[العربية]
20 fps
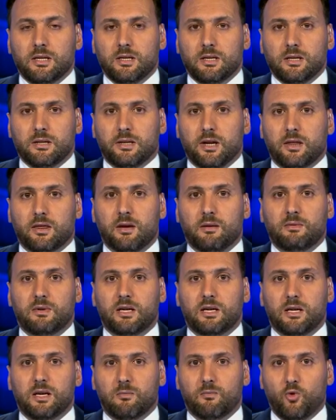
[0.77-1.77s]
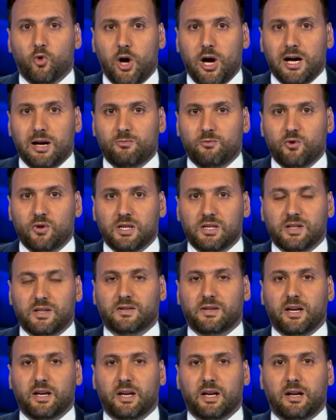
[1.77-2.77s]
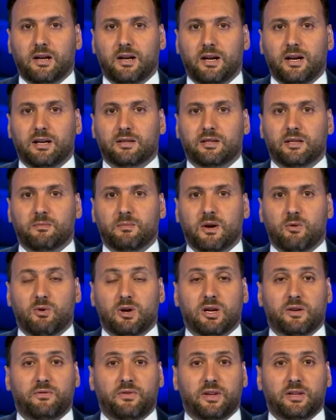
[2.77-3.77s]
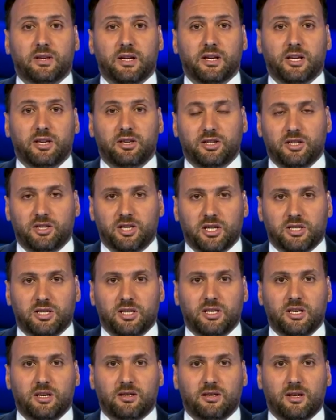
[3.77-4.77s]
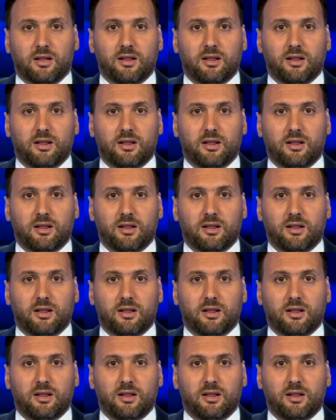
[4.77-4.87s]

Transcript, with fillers: نظم محامو الجزائر العاصمة وقفة احتجاجية